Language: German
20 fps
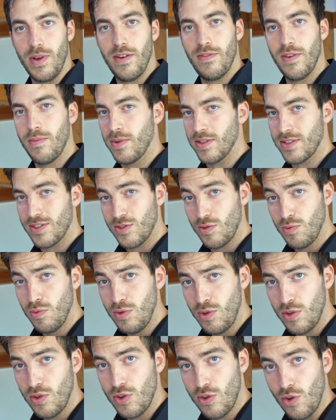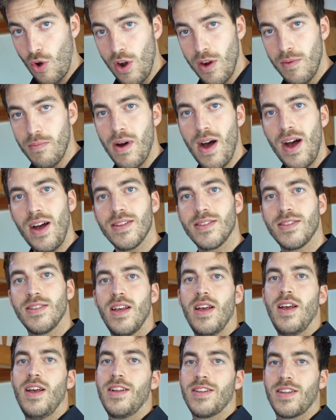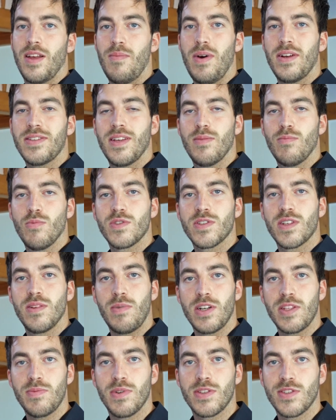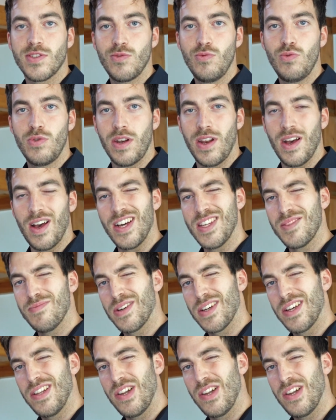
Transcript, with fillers: Ja? Wenn man es zu doll macht, dann macht der Muskel manchmal zu, dann erreicht man